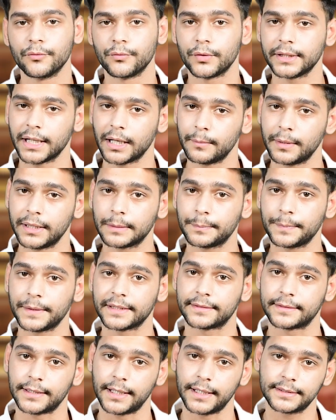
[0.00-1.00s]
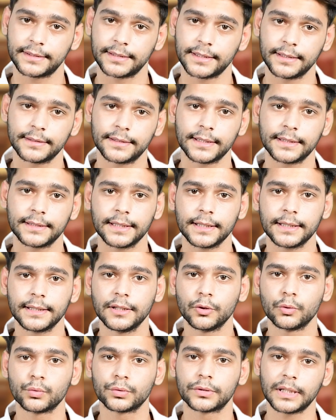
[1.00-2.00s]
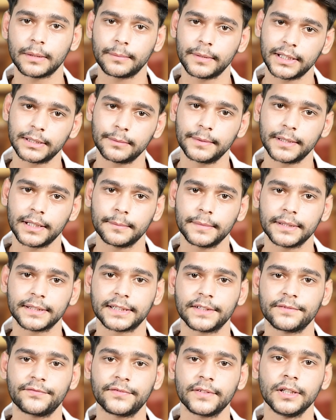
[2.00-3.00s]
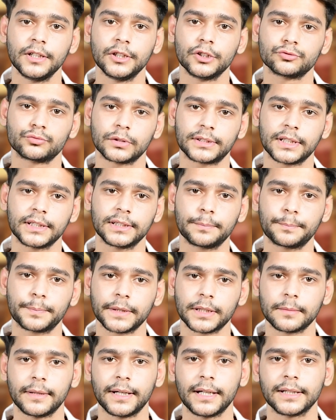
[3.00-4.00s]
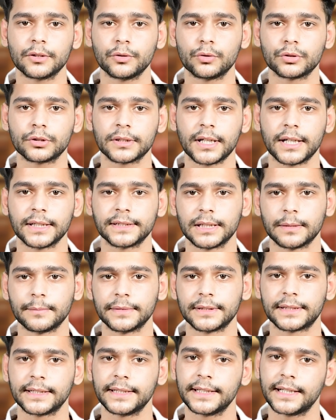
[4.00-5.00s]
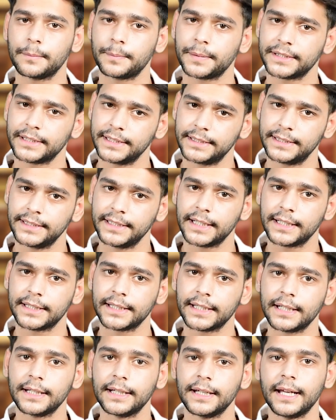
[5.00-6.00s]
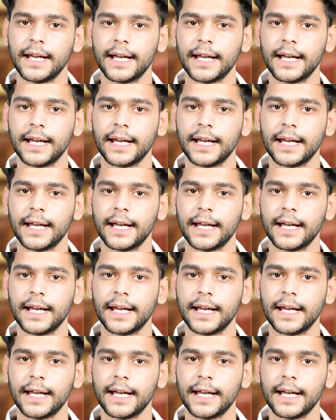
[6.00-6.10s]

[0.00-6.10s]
वही हमारे पास सात सांसद हैं उसके बाद भी हमें सिर्फ स्वतंत्र प्रभार और राज्य मंत्री का पद ही दिया गया